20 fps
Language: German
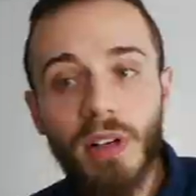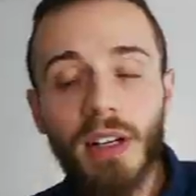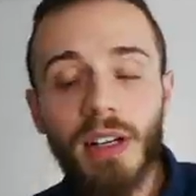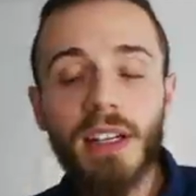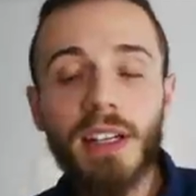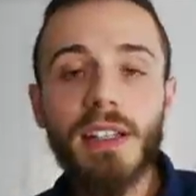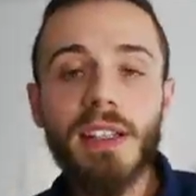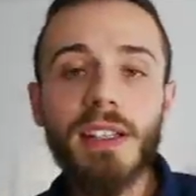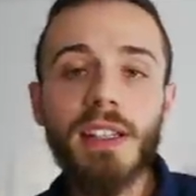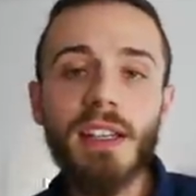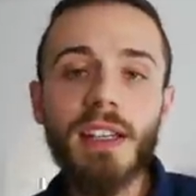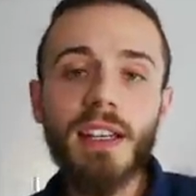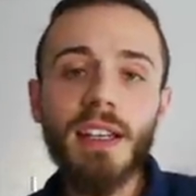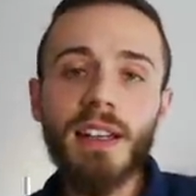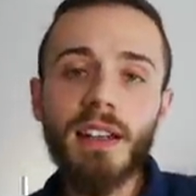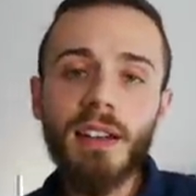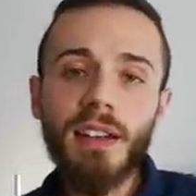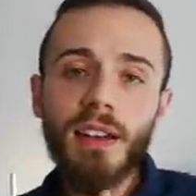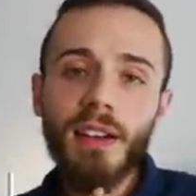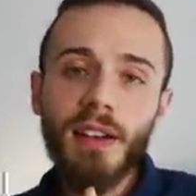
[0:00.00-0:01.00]
das ist
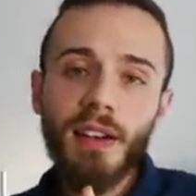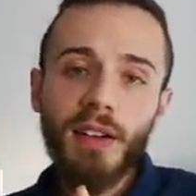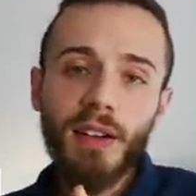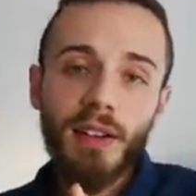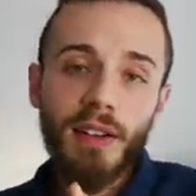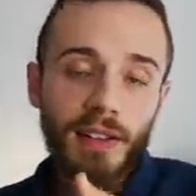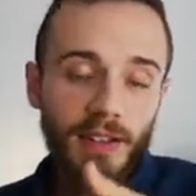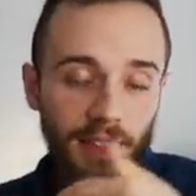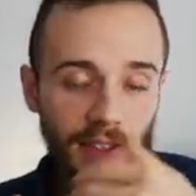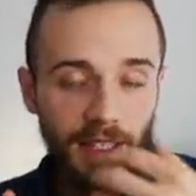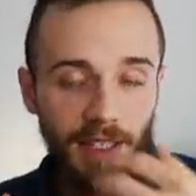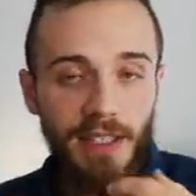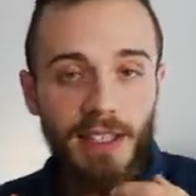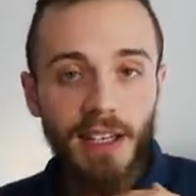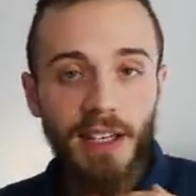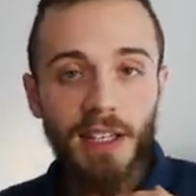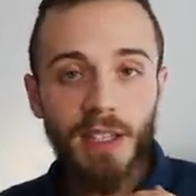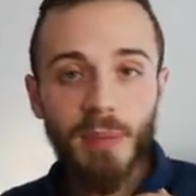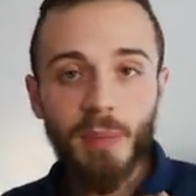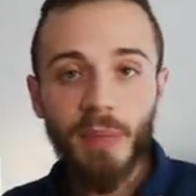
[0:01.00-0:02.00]
eher
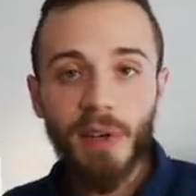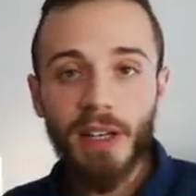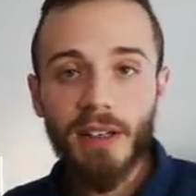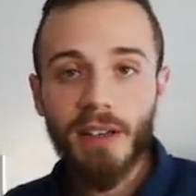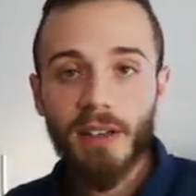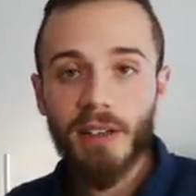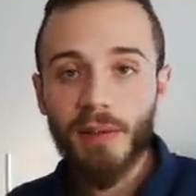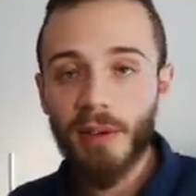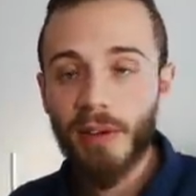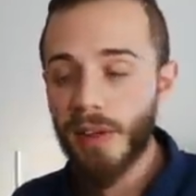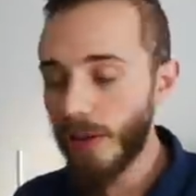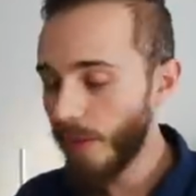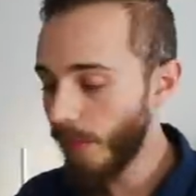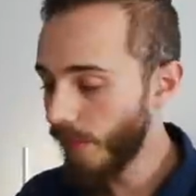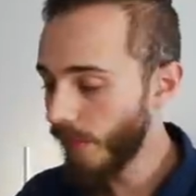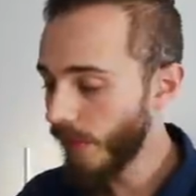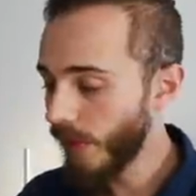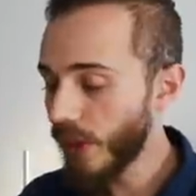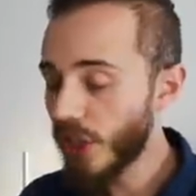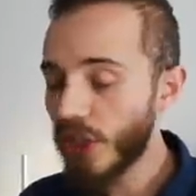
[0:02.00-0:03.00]
dieser Aspekt
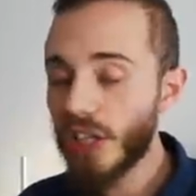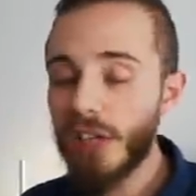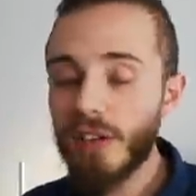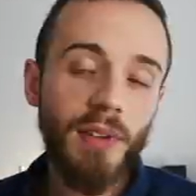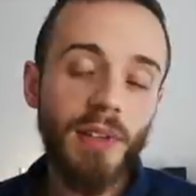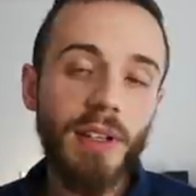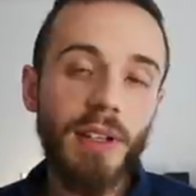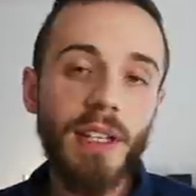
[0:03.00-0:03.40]
im Geschäft,